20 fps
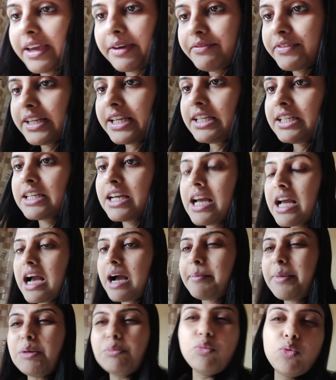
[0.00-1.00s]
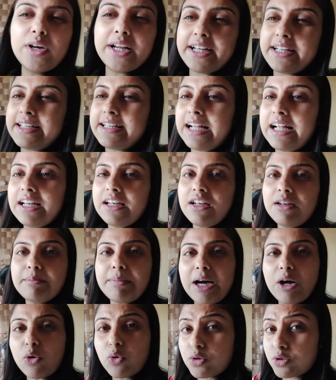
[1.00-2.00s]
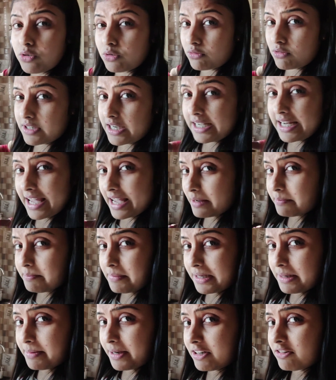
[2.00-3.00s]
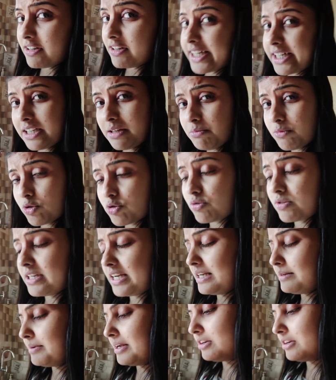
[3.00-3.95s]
ফেভারিট আমার মুগের ডাল বা অন্য কোনো ডাল একবারে ভালো লাগে না মুসুর ডালই